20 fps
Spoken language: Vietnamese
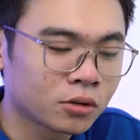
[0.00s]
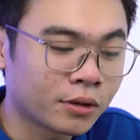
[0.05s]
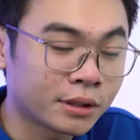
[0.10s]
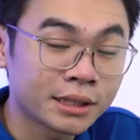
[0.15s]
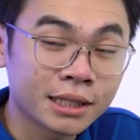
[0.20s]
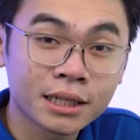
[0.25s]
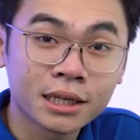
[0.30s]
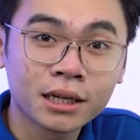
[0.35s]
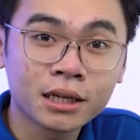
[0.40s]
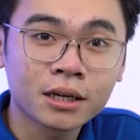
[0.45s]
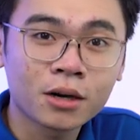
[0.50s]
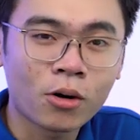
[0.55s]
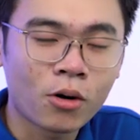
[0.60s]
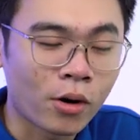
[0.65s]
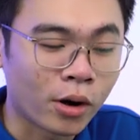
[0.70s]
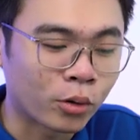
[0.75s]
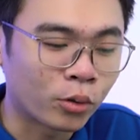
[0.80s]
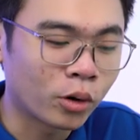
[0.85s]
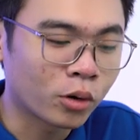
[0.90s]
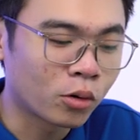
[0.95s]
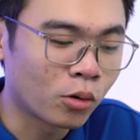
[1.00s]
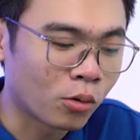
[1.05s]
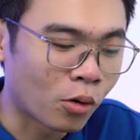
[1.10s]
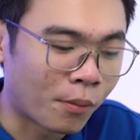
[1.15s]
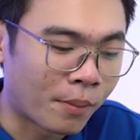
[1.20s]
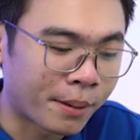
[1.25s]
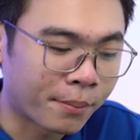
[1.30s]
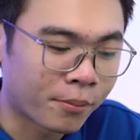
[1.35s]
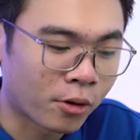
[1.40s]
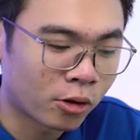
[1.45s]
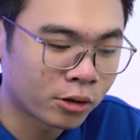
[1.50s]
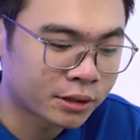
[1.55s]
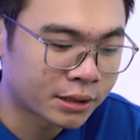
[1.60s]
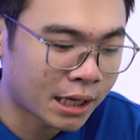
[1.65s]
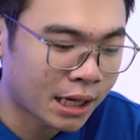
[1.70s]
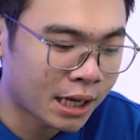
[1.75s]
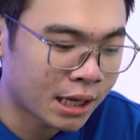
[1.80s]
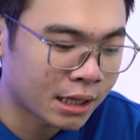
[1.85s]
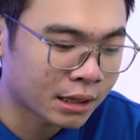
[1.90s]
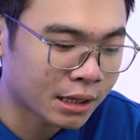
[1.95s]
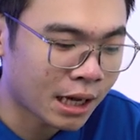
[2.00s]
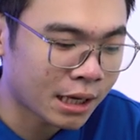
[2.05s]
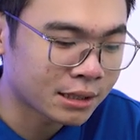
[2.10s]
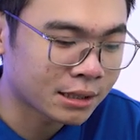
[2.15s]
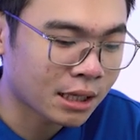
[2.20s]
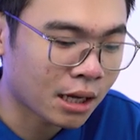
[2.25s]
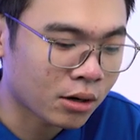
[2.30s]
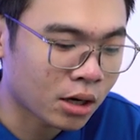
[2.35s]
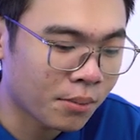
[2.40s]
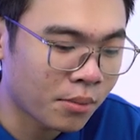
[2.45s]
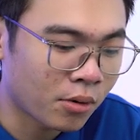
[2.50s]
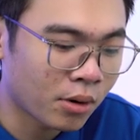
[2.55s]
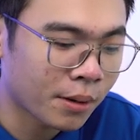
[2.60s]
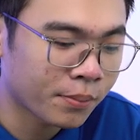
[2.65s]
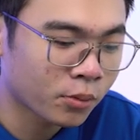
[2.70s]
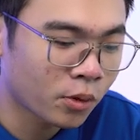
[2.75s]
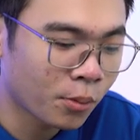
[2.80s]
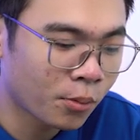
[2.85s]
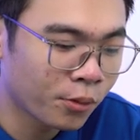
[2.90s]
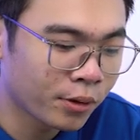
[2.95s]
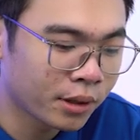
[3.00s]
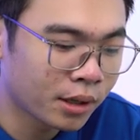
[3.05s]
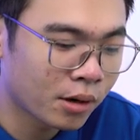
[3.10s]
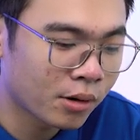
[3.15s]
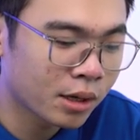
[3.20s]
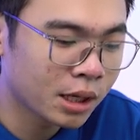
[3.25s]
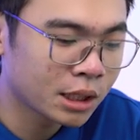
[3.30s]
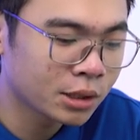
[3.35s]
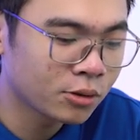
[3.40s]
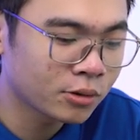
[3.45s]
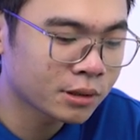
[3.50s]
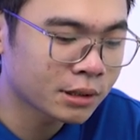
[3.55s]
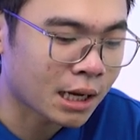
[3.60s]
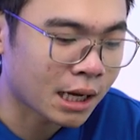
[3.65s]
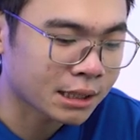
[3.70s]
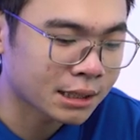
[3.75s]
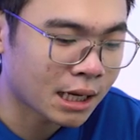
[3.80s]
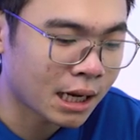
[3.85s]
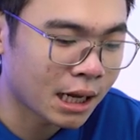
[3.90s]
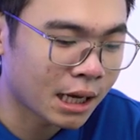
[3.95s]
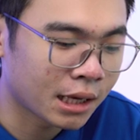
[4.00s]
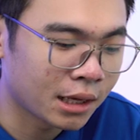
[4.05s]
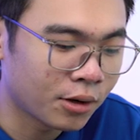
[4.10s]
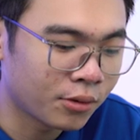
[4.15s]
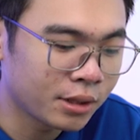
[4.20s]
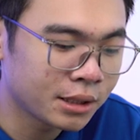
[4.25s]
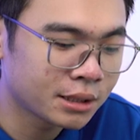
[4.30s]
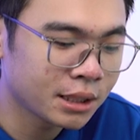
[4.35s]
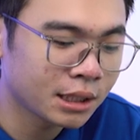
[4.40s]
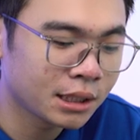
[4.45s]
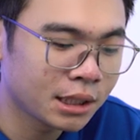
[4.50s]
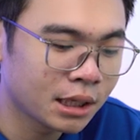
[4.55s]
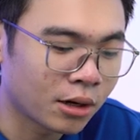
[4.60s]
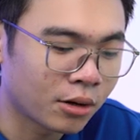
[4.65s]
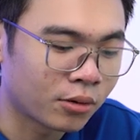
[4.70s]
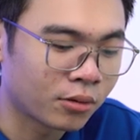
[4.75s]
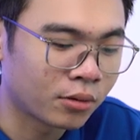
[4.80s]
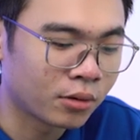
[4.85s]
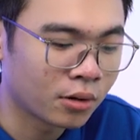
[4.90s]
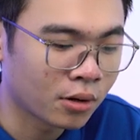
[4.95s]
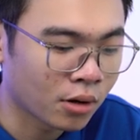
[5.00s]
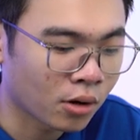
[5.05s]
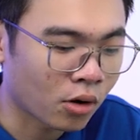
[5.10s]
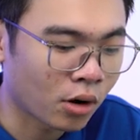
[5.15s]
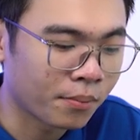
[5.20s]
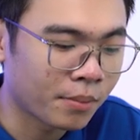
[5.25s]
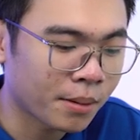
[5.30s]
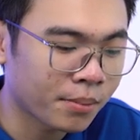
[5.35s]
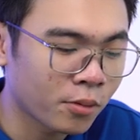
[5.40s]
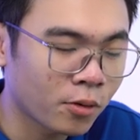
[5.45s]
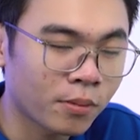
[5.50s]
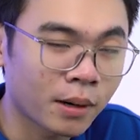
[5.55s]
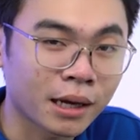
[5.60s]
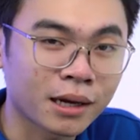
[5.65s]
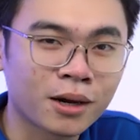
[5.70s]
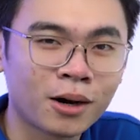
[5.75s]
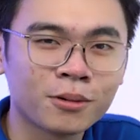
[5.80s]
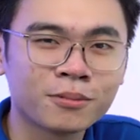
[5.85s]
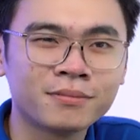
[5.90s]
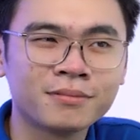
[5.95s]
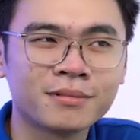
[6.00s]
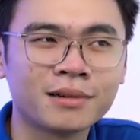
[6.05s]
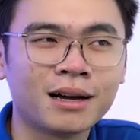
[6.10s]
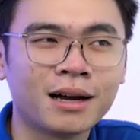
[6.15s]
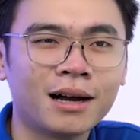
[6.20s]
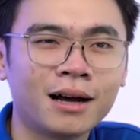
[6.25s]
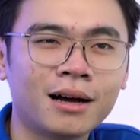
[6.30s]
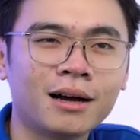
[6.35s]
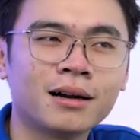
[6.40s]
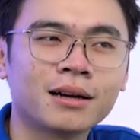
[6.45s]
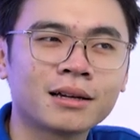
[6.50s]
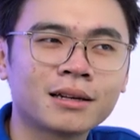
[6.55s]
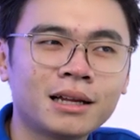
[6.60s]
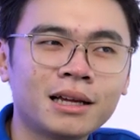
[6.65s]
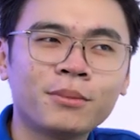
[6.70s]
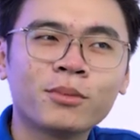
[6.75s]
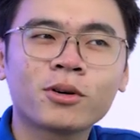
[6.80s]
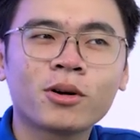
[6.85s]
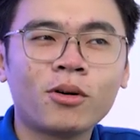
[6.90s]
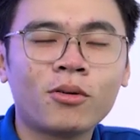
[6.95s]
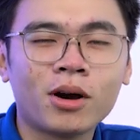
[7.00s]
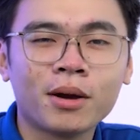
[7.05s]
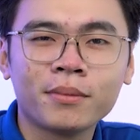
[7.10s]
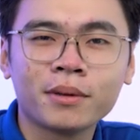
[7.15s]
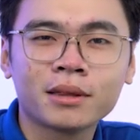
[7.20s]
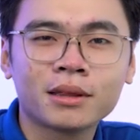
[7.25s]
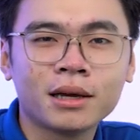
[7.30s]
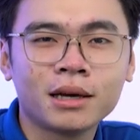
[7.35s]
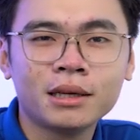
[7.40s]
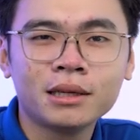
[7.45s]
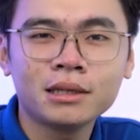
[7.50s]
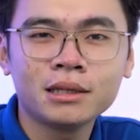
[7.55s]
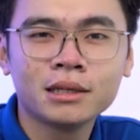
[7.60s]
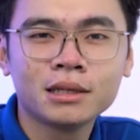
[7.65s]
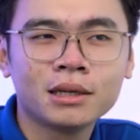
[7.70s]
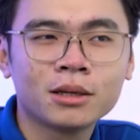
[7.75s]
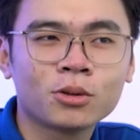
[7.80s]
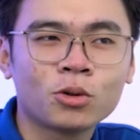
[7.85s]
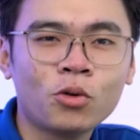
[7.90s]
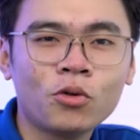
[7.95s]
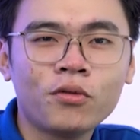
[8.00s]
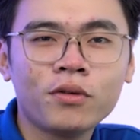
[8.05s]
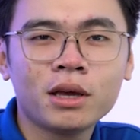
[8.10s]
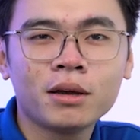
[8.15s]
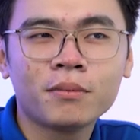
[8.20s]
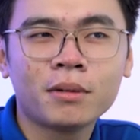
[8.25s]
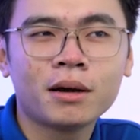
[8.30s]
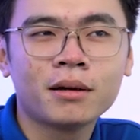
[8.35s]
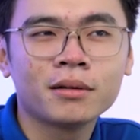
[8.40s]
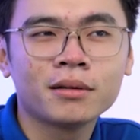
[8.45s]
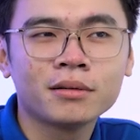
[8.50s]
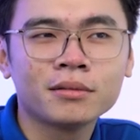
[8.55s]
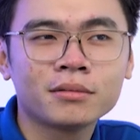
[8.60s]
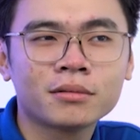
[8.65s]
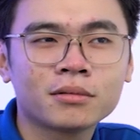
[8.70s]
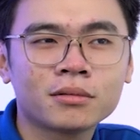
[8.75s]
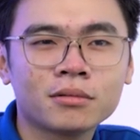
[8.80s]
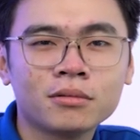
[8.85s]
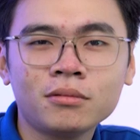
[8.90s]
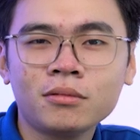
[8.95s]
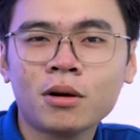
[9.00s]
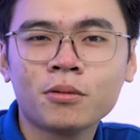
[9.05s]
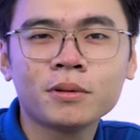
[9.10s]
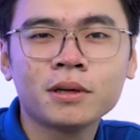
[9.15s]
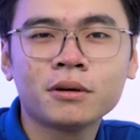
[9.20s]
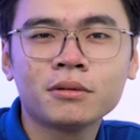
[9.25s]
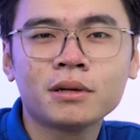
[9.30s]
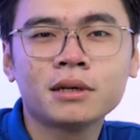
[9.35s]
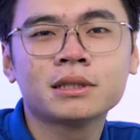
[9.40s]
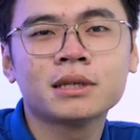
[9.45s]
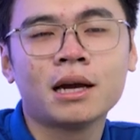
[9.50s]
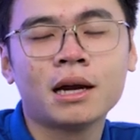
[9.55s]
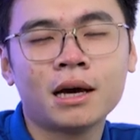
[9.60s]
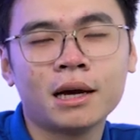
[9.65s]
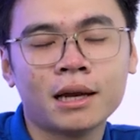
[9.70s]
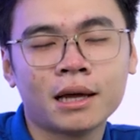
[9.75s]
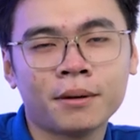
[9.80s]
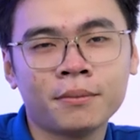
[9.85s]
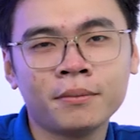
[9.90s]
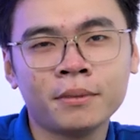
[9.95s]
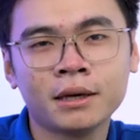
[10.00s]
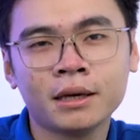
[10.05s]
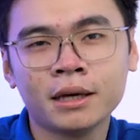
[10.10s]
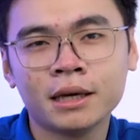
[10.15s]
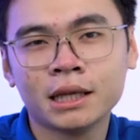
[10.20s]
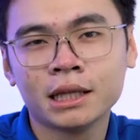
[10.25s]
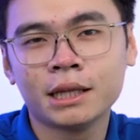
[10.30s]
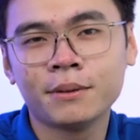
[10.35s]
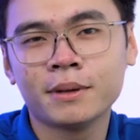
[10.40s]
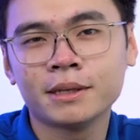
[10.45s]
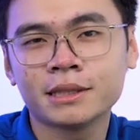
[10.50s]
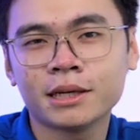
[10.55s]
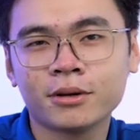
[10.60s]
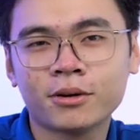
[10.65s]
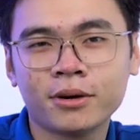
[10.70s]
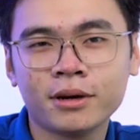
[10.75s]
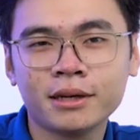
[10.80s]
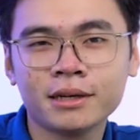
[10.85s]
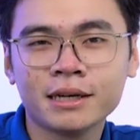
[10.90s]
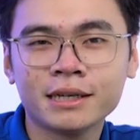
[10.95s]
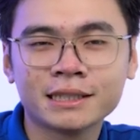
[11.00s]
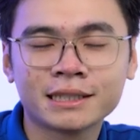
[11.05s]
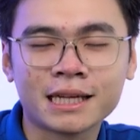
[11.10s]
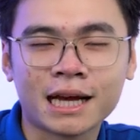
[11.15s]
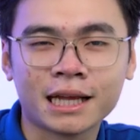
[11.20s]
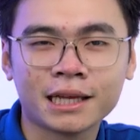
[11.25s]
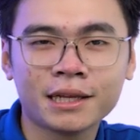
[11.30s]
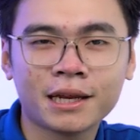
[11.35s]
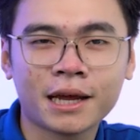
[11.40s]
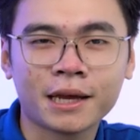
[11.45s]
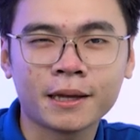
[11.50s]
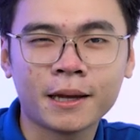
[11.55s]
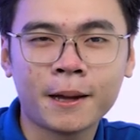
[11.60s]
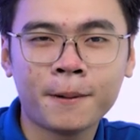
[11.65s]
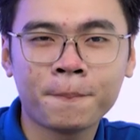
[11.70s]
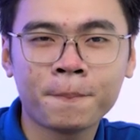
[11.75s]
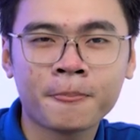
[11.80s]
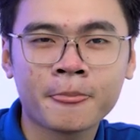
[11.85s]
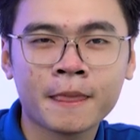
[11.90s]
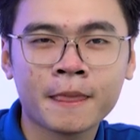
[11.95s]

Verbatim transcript: Chúng ta sẽ tới câu hỏi cuối cùng của bạn Brosa: tại sao các mẫu laptop Windows khi rút sạc ra lại yếu đi rất nhiều, còn MacBook lại không? À, đây là một câu hỏi mình thấy thú vị mà cũng không nhiều nơi trả lời lắm. Thì mình sẽ nói đơn giản như này nhá.